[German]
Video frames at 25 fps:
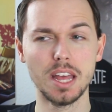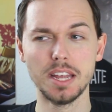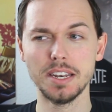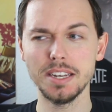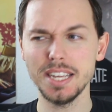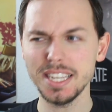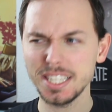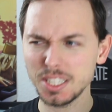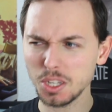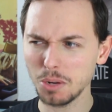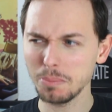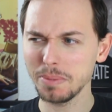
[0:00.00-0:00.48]

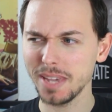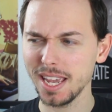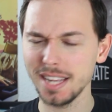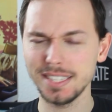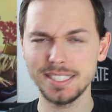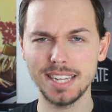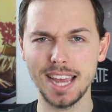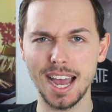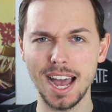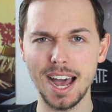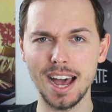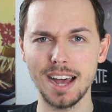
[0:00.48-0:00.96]
nicht um
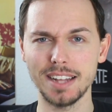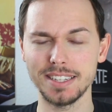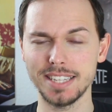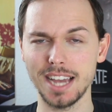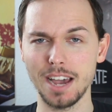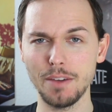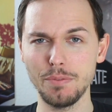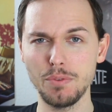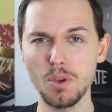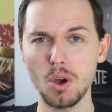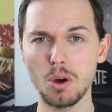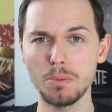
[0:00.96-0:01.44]
GTA,
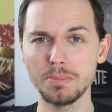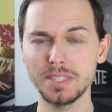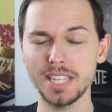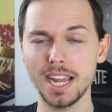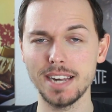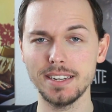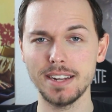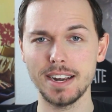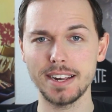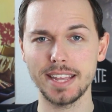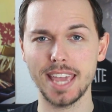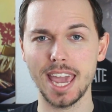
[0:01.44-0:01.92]
dafür um
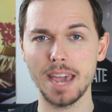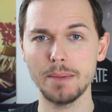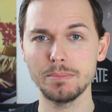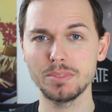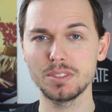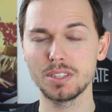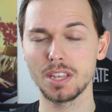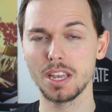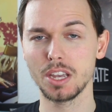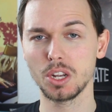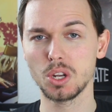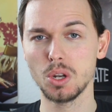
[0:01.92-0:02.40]
Telltale
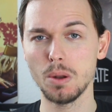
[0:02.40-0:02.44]
Games